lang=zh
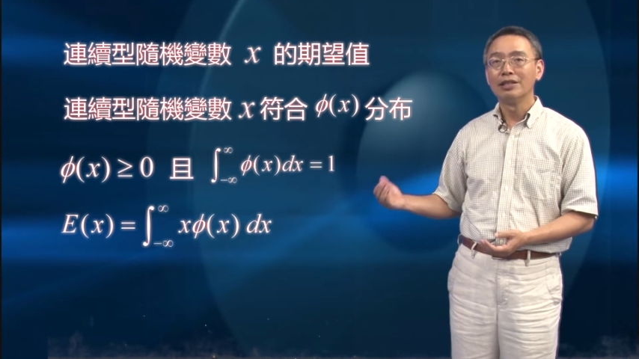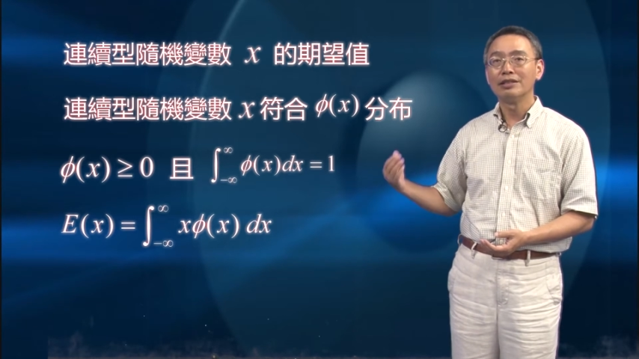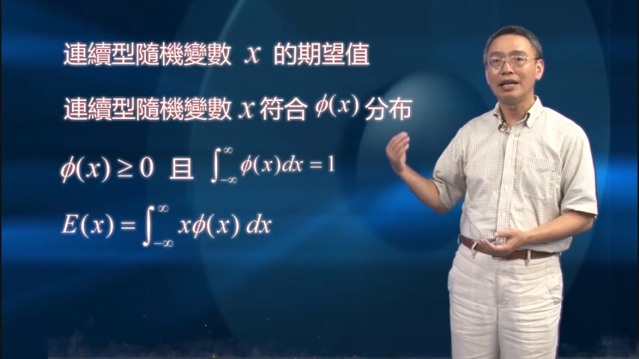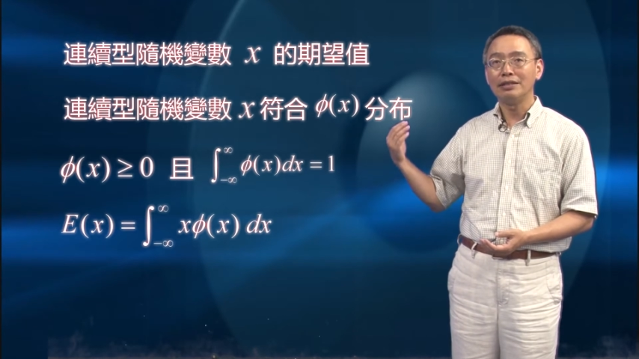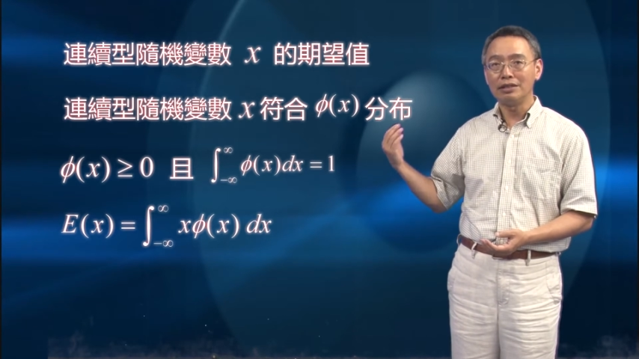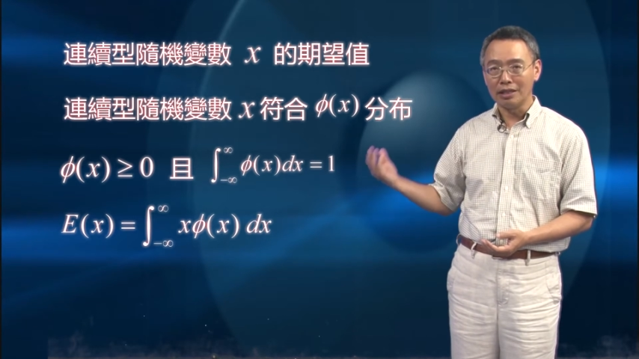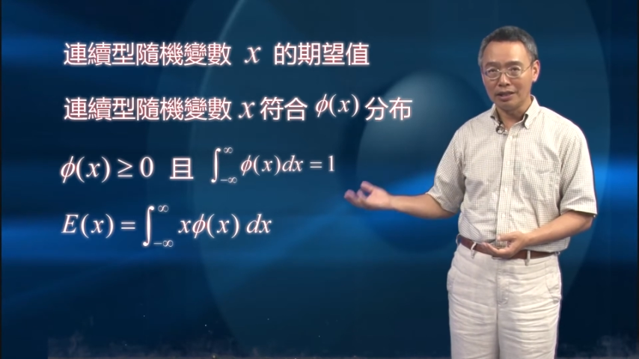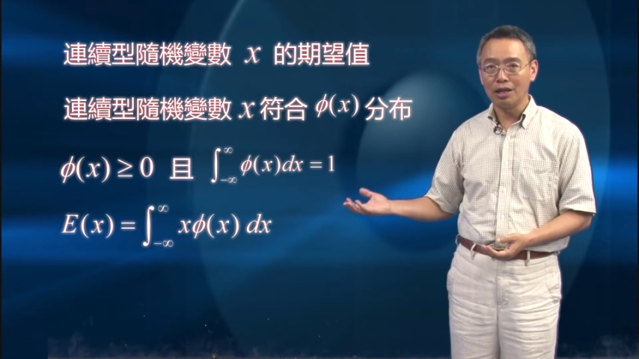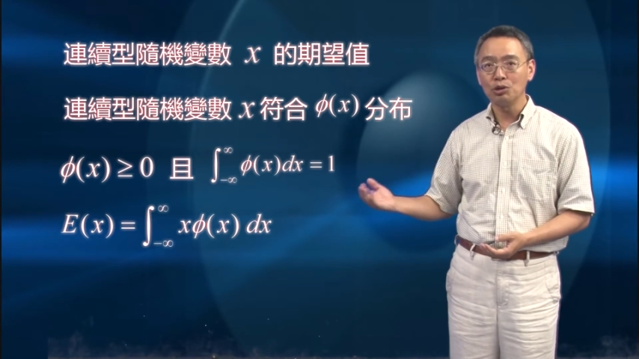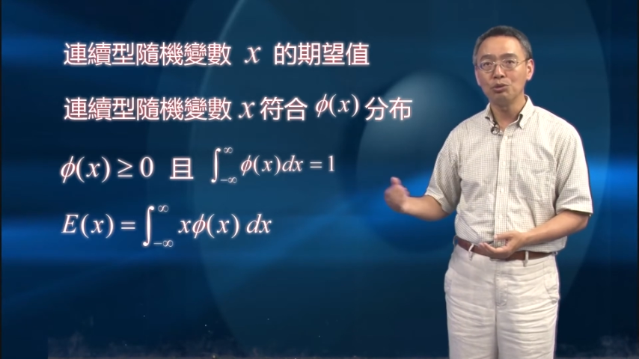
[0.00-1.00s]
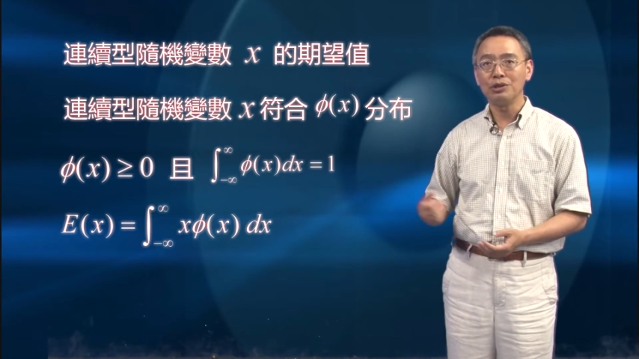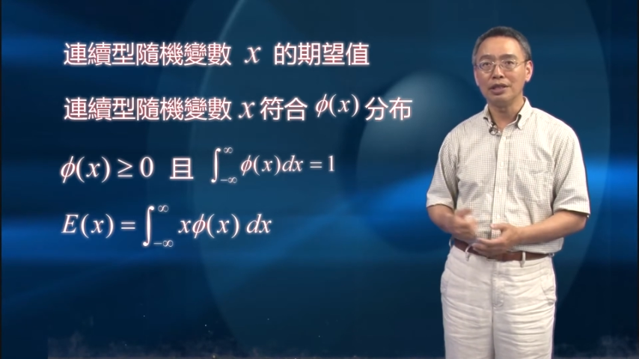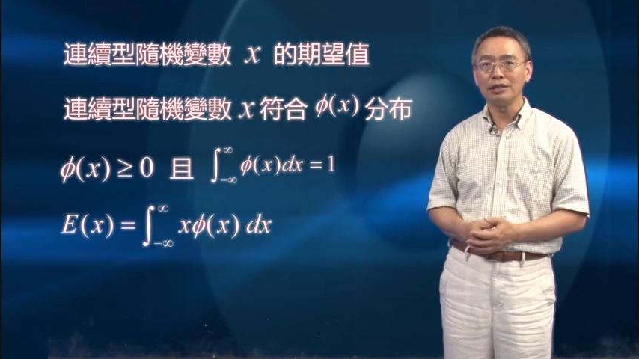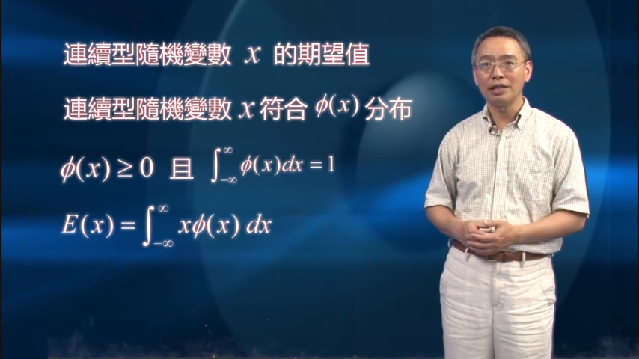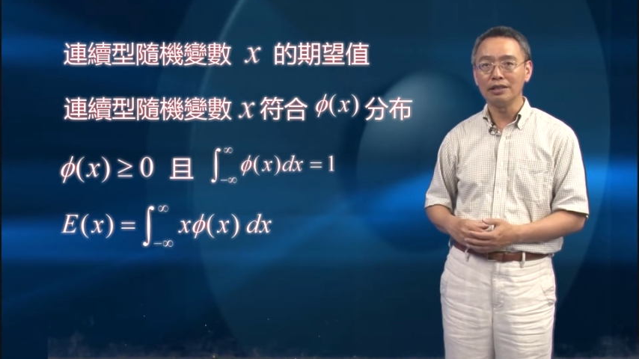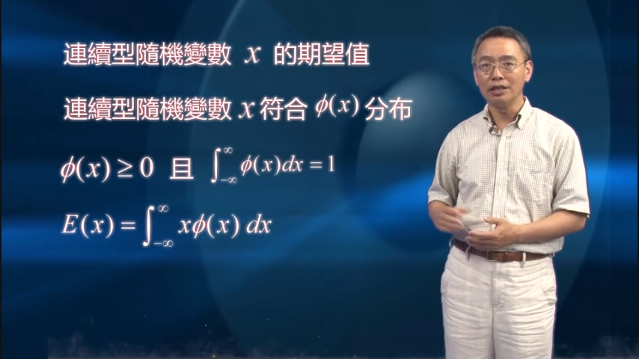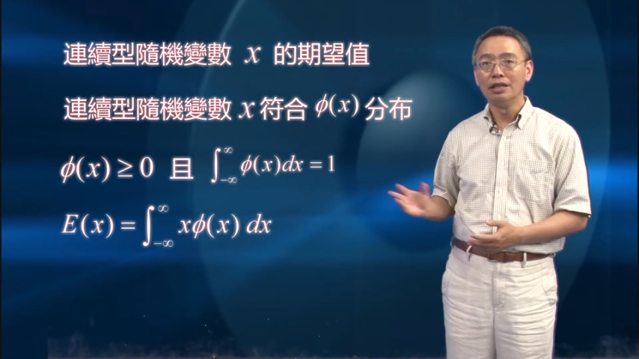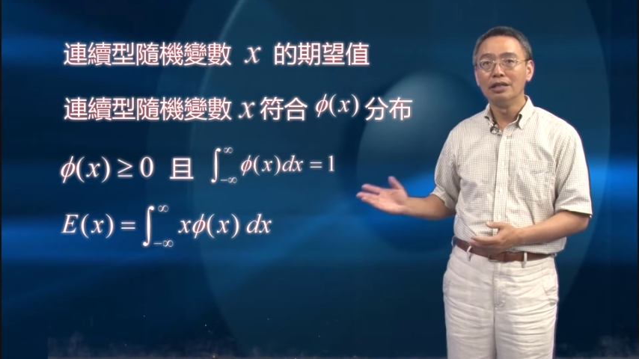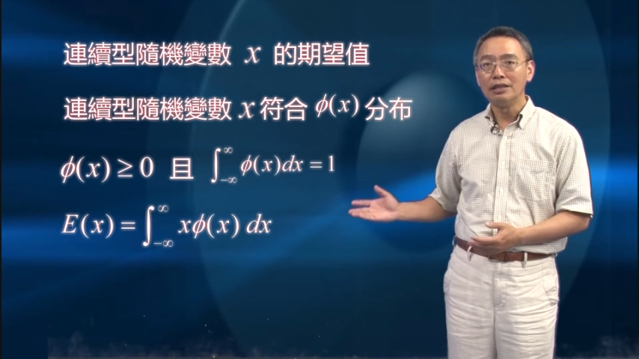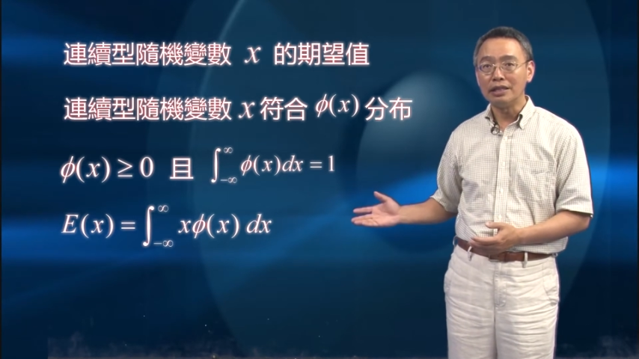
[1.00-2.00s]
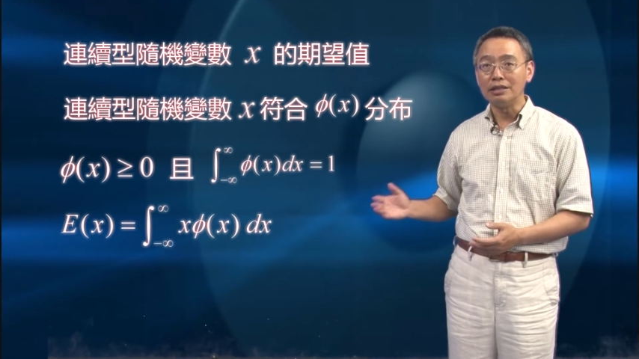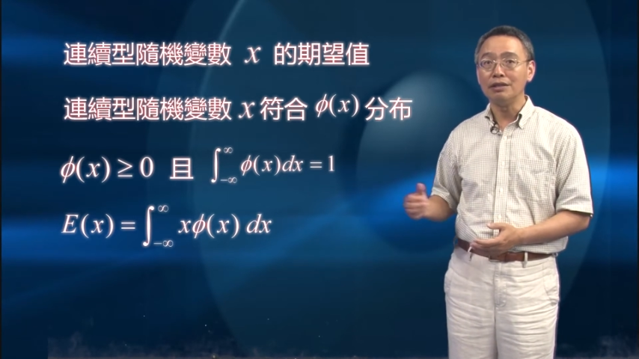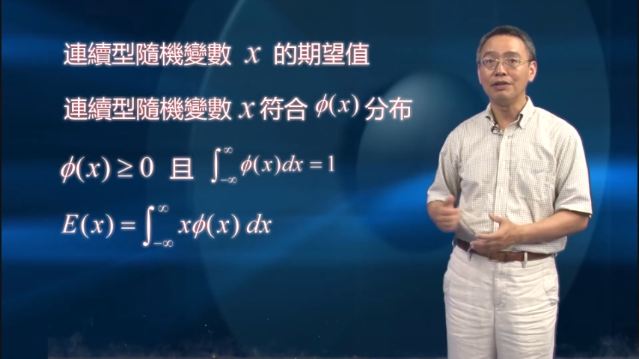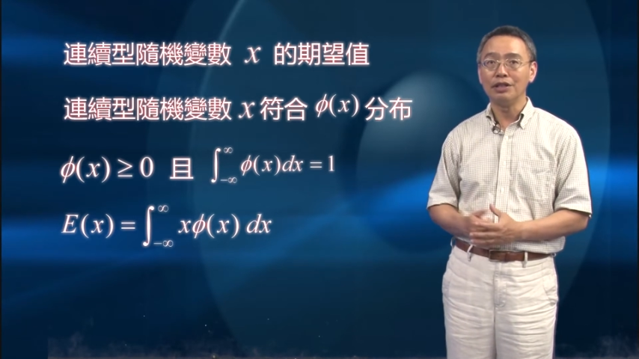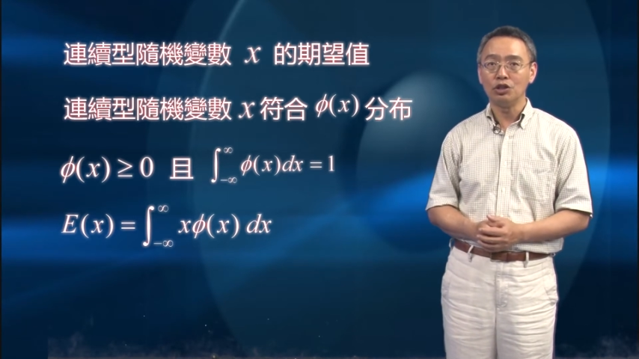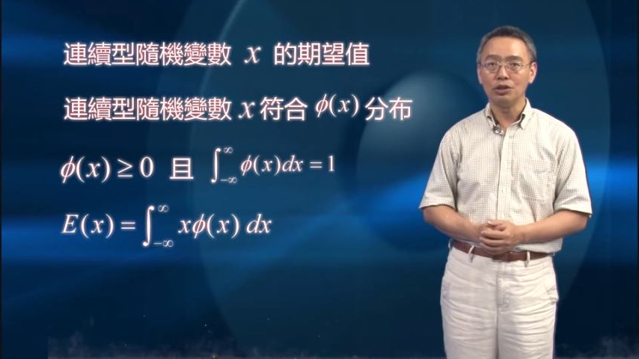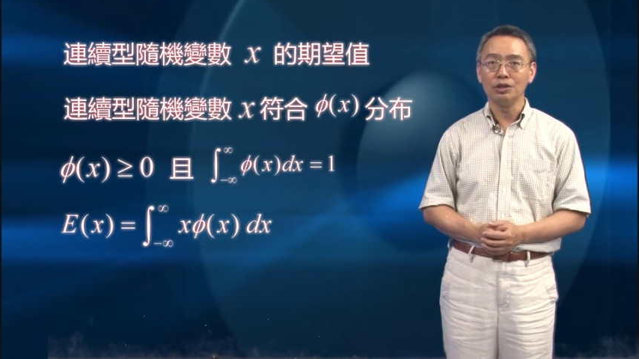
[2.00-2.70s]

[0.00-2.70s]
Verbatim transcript: 在整条数线上的定积分的值。